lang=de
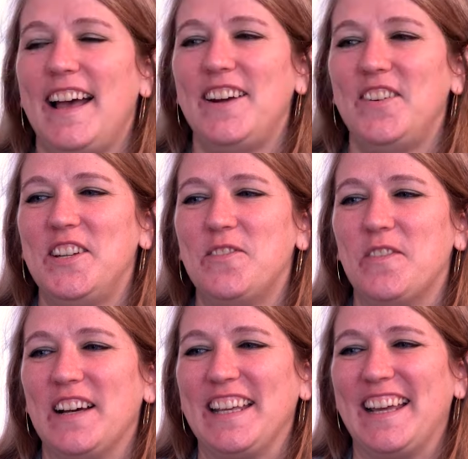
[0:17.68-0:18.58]
Hallo liebe
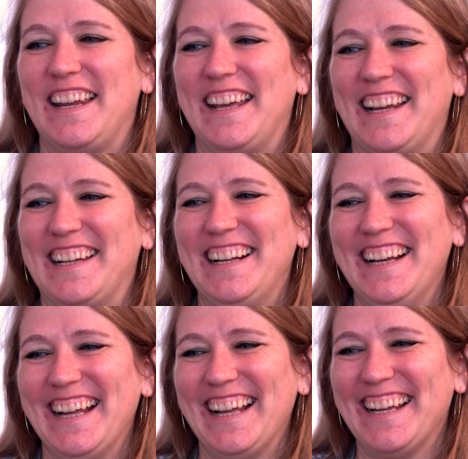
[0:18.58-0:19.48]
Marianne
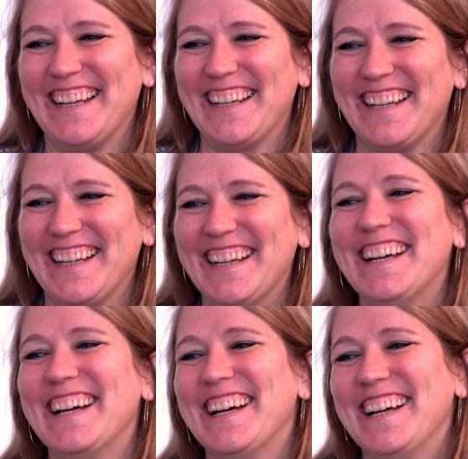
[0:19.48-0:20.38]
Hertel, Hallo
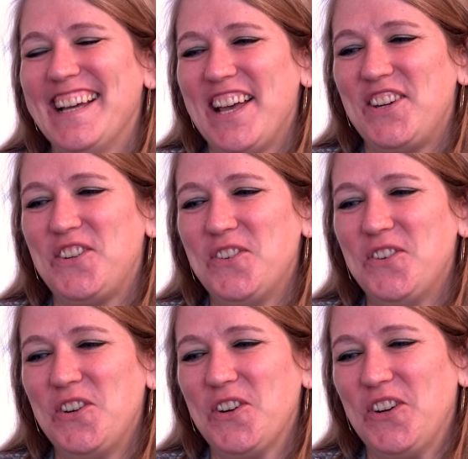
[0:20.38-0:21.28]
Mara.
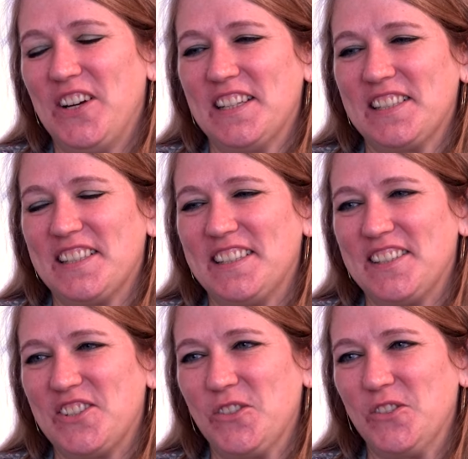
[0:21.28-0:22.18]
Du gehörst
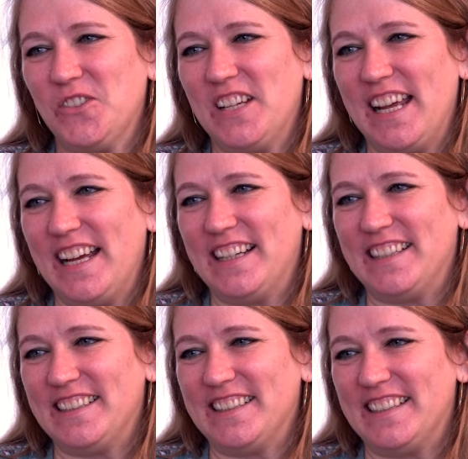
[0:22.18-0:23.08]
äh, zu
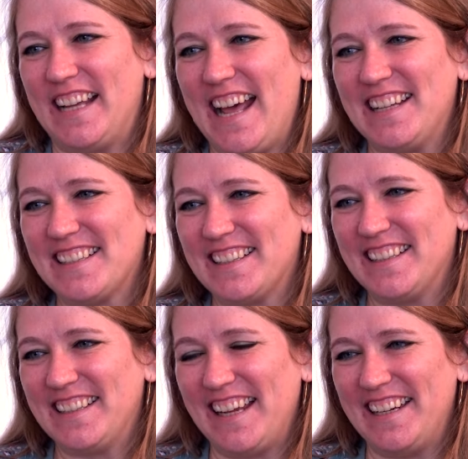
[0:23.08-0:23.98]
der äh,
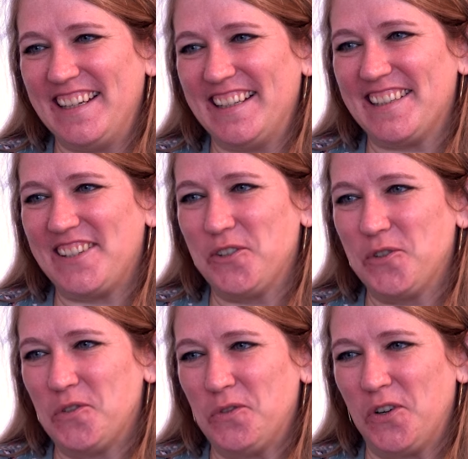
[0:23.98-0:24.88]
ersten
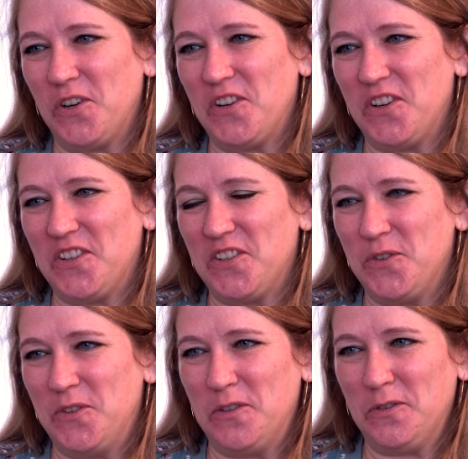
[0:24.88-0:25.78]
Generation von äh,
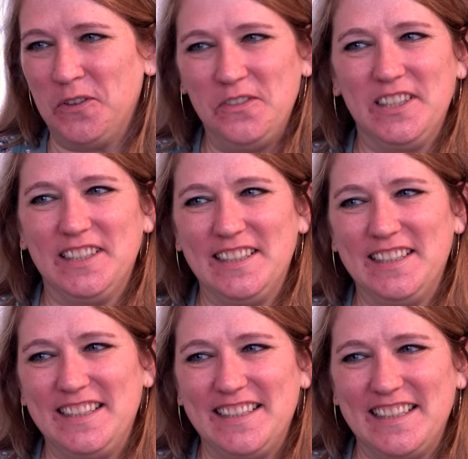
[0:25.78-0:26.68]

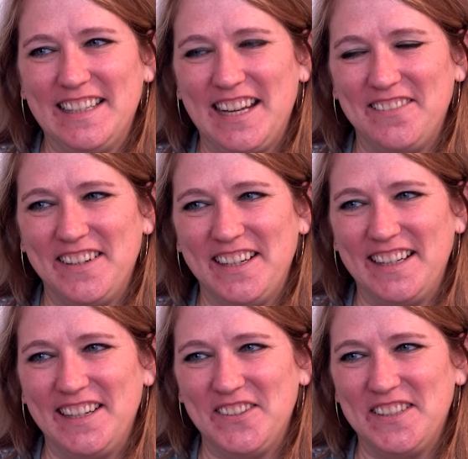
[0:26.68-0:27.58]
05erinnen, die sich Anfang
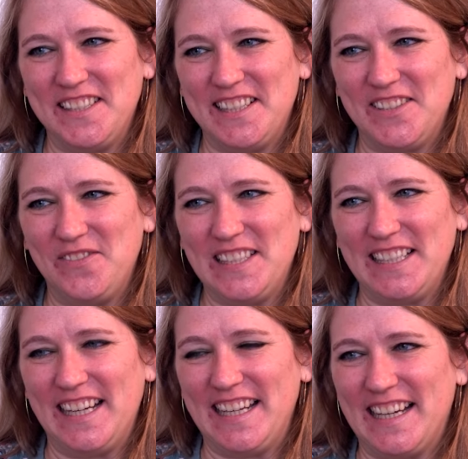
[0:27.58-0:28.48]
der
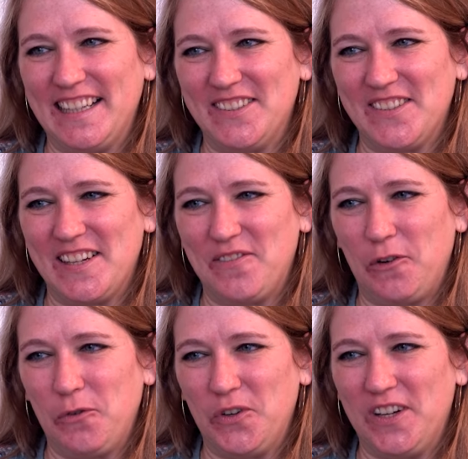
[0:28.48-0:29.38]
1970er Jahre
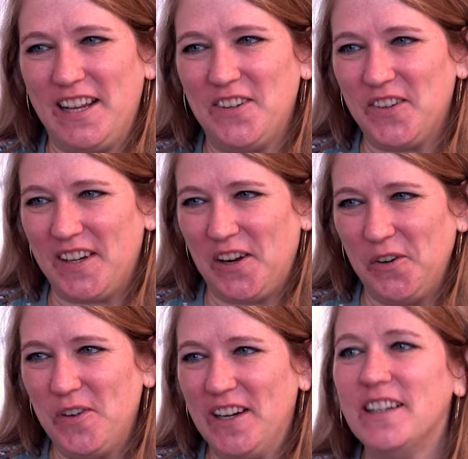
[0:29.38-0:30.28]
zusammengefunden hat. Und
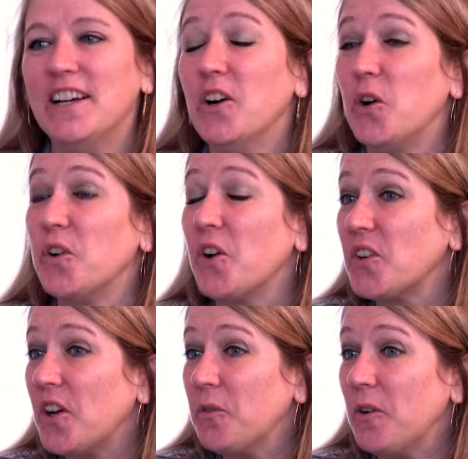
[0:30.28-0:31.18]
darüber und auch
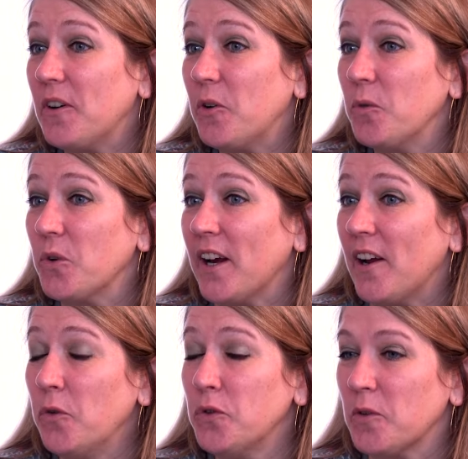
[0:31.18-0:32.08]
darüber, warum du dann
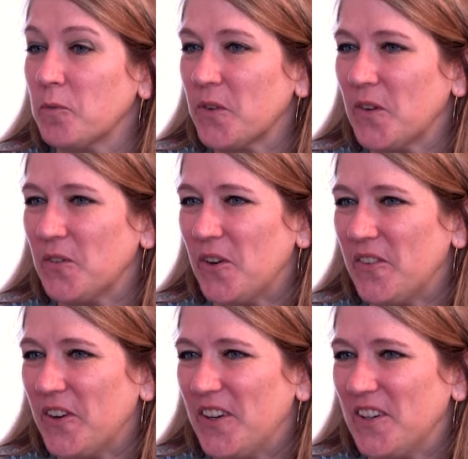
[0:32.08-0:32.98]
aufhören musstest, wollen
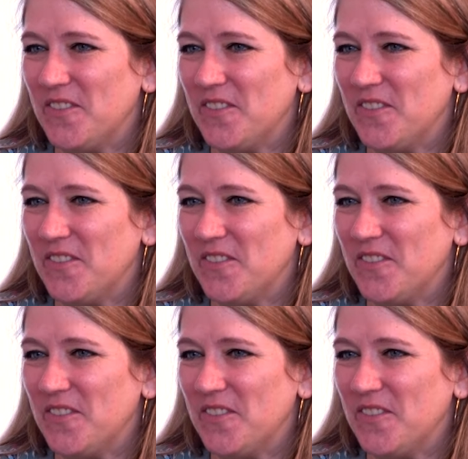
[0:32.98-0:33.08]
wir heute